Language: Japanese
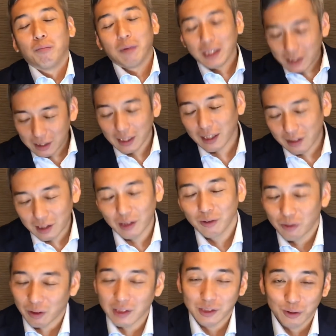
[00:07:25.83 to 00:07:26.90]
間違って
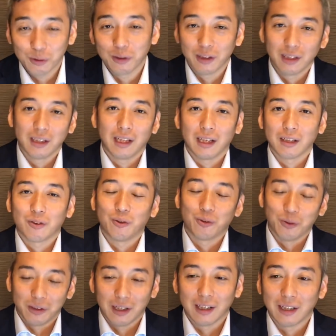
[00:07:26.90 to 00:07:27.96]
るとかそういうなこ
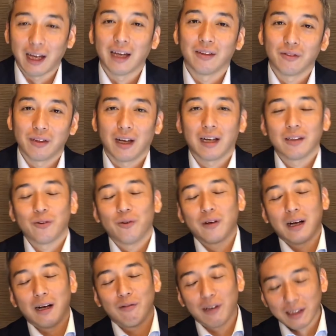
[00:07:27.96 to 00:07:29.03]
とではないので波
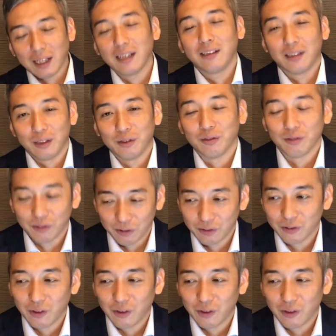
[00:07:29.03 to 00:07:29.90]
動が合わないっていう